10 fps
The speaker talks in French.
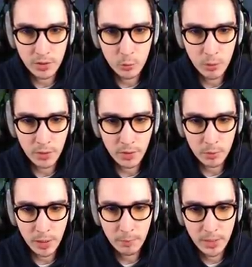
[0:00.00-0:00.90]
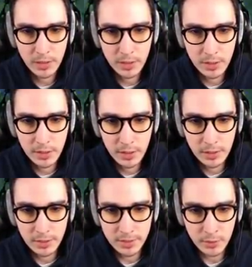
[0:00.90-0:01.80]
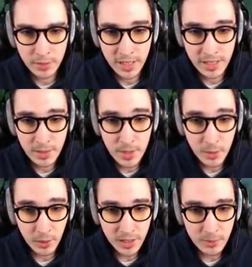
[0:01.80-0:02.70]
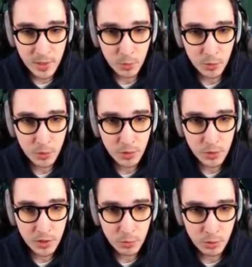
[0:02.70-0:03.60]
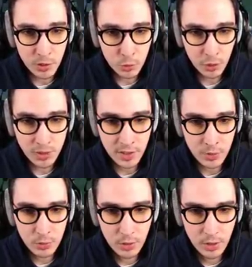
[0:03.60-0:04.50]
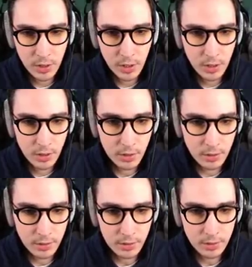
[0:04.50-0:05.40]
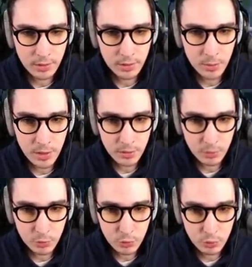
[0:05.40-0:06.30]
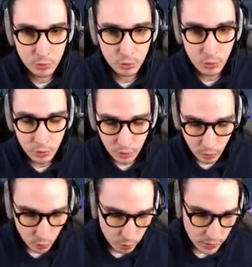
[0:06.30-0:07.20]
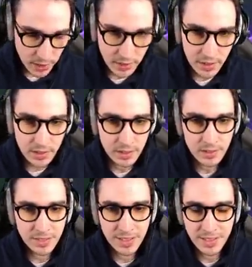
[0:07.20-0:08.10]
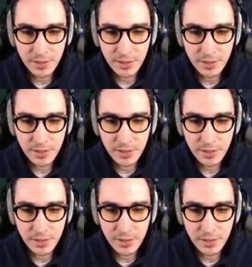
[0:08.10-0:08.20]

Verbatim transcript: donc ça c'est super sympa. Euh, ça fait gagner mine de rien un petit peu de temps et je sais que pour les joueurs casu, euh, eh ben, tout le temps qu'on peut gagner est